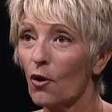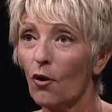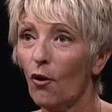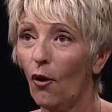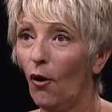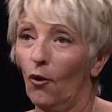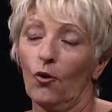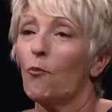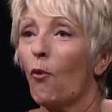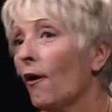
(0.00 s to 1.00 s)
Euh,
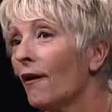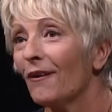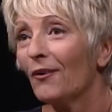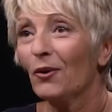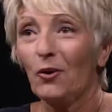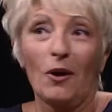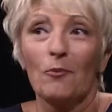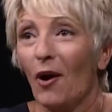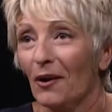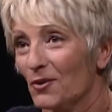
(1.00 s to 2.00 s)
comme moi, euh,
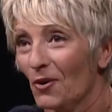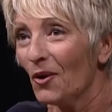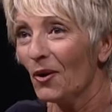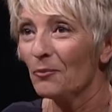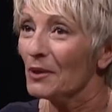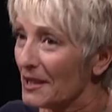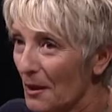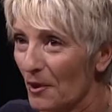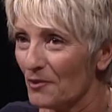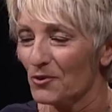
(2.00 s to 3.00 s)
collaborateur mais qui
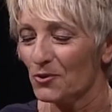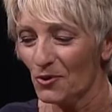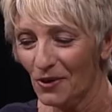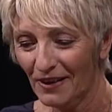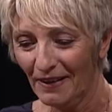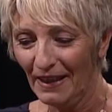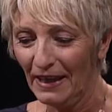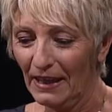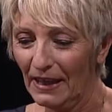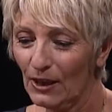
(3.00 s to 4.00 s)
aiment la photo.
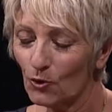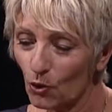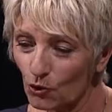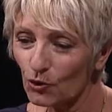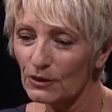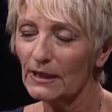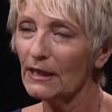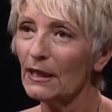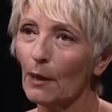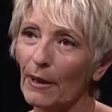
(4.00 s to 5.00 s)
Et de l'autre
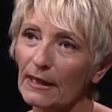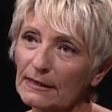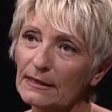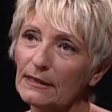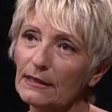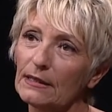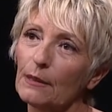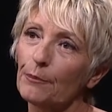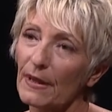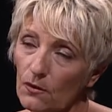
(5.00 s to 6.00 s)
côté, la partie
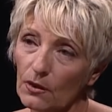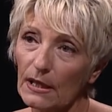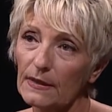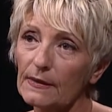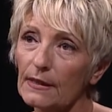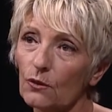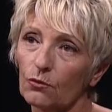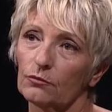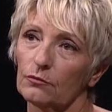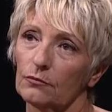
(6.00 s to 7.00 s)
des personnalités
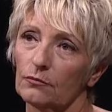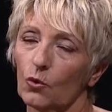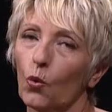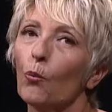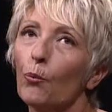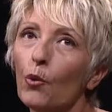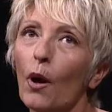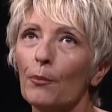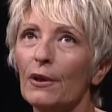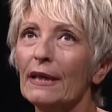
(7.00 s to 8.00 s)
qu'on peut
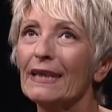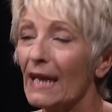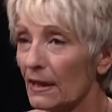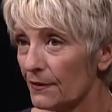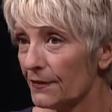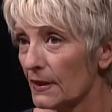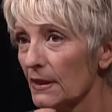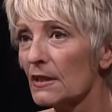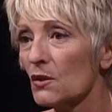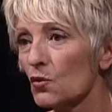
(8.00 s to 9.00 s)
appeler
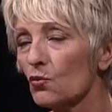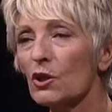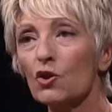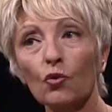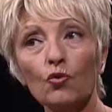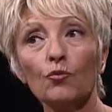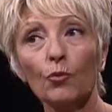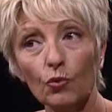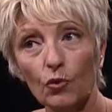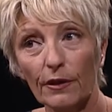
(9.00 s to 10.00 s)
qualifiées, qui sont des gens du
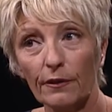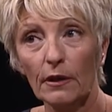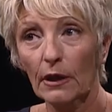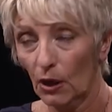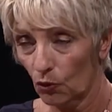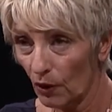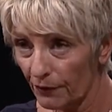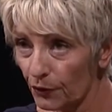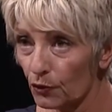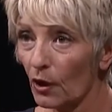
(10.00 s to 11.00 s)
monde de la, de la
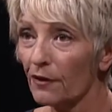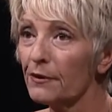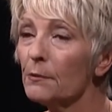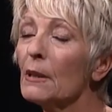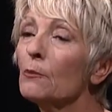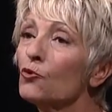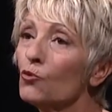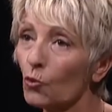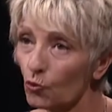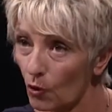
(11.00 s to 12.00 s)
photographie, mais
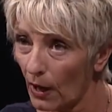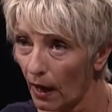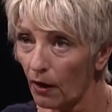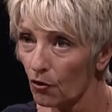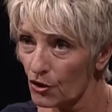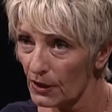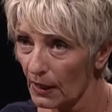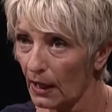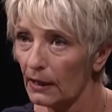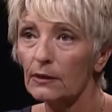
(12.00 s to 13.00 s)
du monde de l'art en
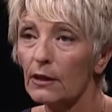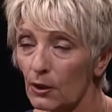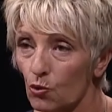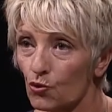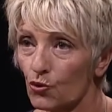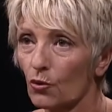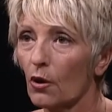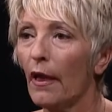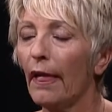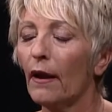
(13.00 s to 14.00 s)
général et de la
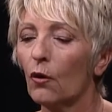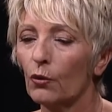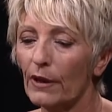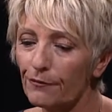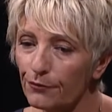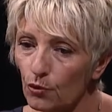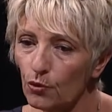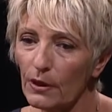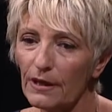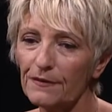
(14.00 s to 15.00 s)
culture. On a
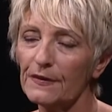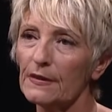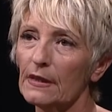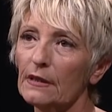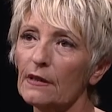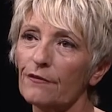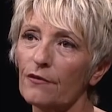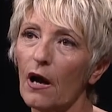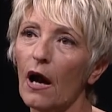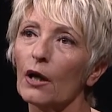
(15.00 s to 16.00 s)
voulu éviter
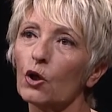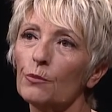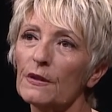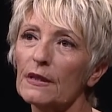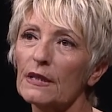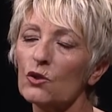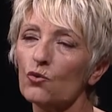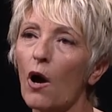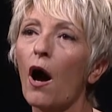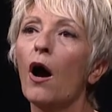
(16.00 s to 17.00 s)
d'avoir un comité qui
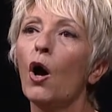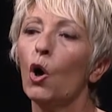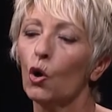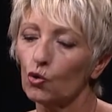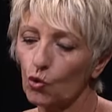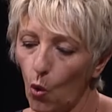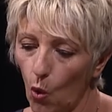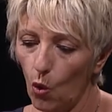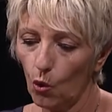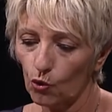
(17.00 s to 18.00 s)
soit
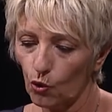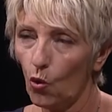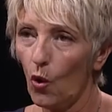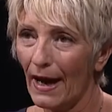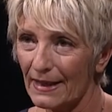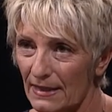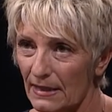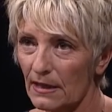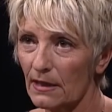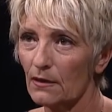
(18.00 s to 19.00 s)
trop, trop
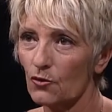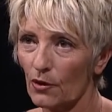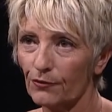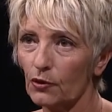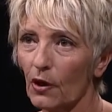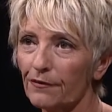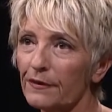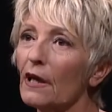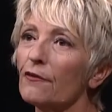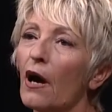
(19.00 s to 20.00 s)
axé sur la
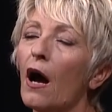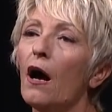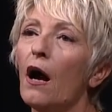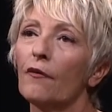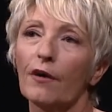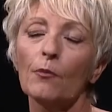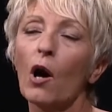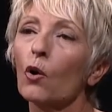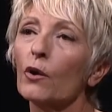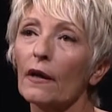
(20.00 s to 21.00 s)
photographie et avoir vraiment
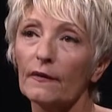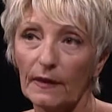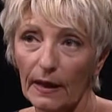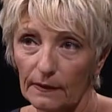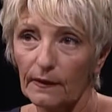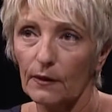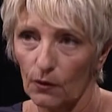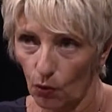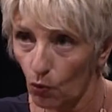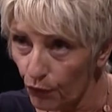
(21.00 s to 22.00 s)
un regard très, très
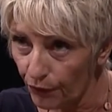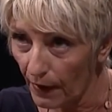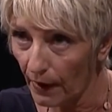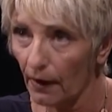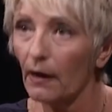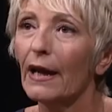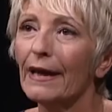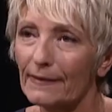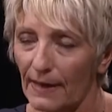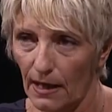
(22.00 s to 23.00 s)
ouvert
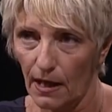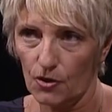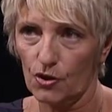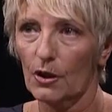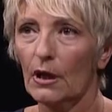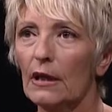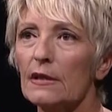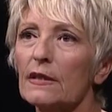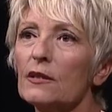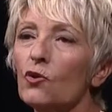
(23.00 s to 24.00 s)
et très large.
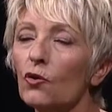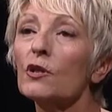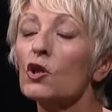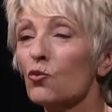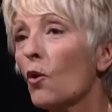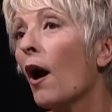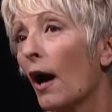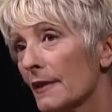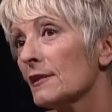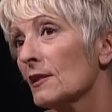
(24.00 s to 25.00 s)
Ce qui donne des choix
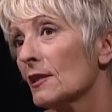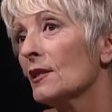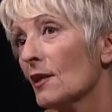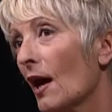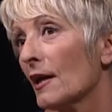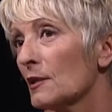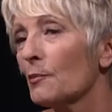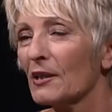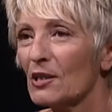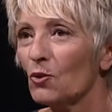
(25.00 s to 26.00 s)
assez, assez
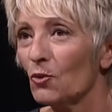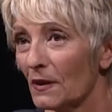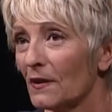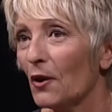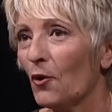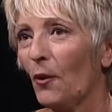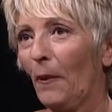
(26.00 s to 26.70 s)
particuliers d'ailleurs.